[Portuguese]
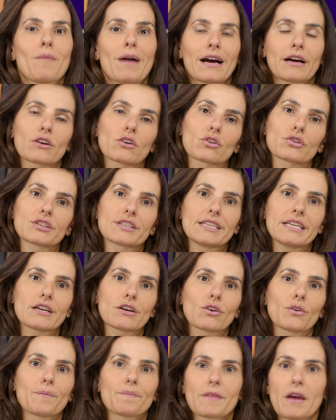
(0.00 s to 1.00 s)

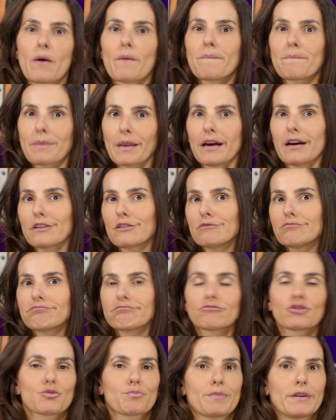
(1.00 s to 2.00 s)
macrociclo é um plano
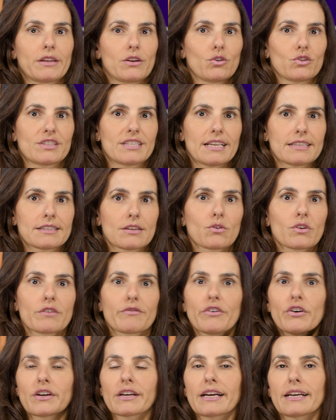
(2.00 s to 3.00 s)
de periodização que
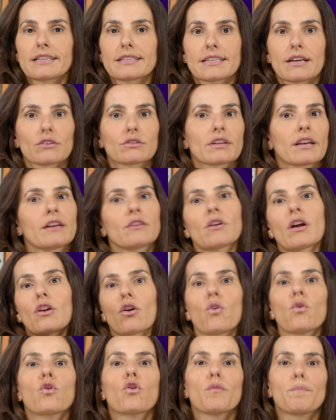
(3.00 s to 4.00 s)
vai organizar o treino a
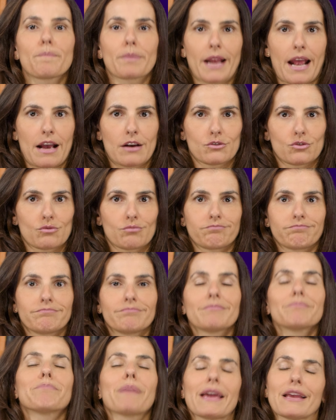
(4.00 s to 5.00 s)
longo prazo,
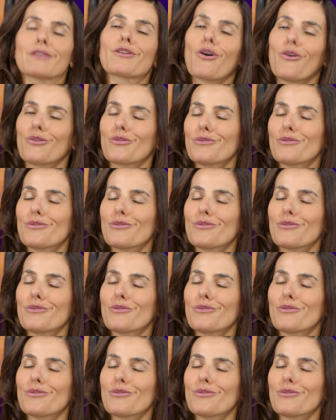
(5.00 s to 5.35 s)
bem longo.